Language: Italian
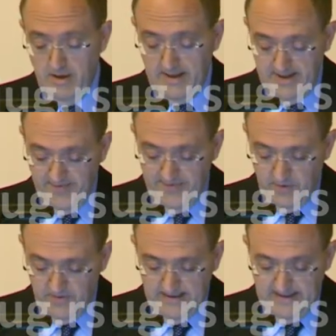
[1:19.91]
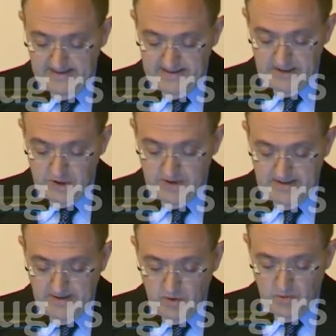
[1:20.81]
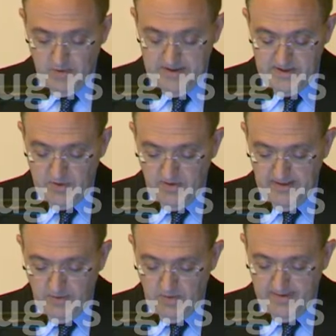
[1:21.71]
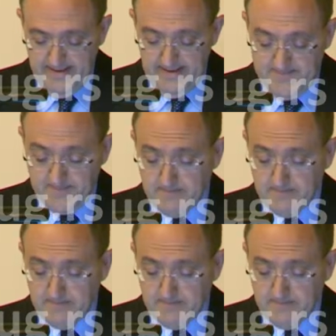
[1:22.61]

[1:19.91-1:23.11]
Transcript: che affonda le radici nella comune storia europea.